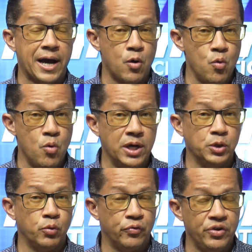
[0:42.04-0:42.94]
na rua
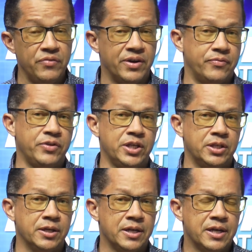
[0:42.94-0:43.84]
do Viva
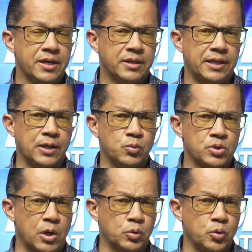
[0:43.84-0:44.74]
Vida, tendo
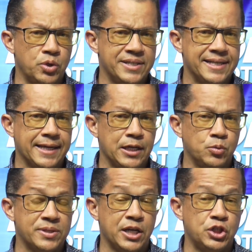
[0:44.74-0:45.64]
os autores
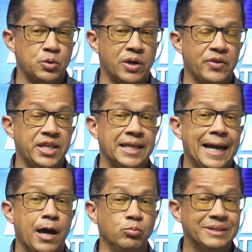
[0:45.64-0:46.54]
seguido sentido Avenida
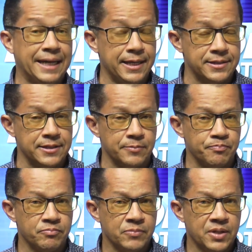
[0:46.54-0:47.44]
Leão 13.
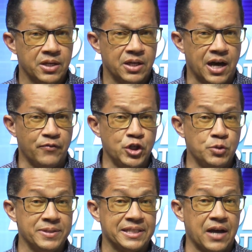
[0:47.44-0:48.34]
A
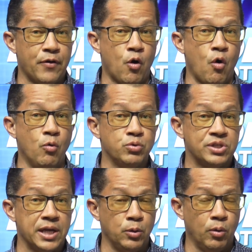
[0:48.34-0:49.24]
vítima estava com o
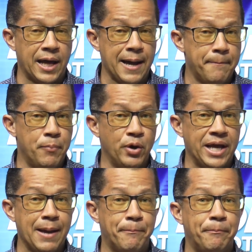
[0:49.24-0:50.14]
celular,
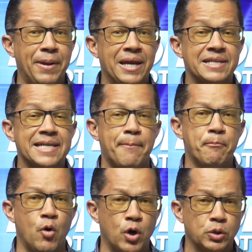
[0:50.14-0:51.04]
porém apenas a
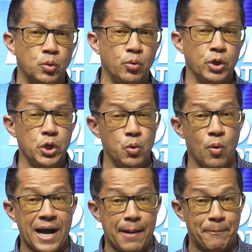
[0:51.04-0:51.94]
moto e
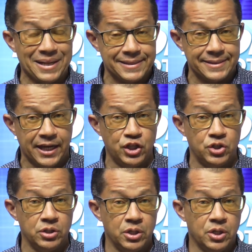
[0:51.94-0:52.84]
o
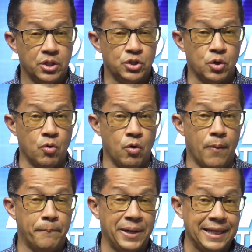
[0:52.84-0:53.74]
capacete de
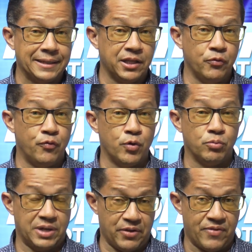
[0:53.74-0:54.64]
cor preta
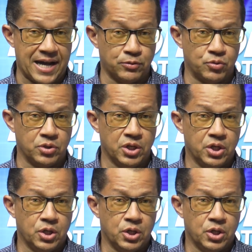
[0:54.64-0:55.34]
foram levados.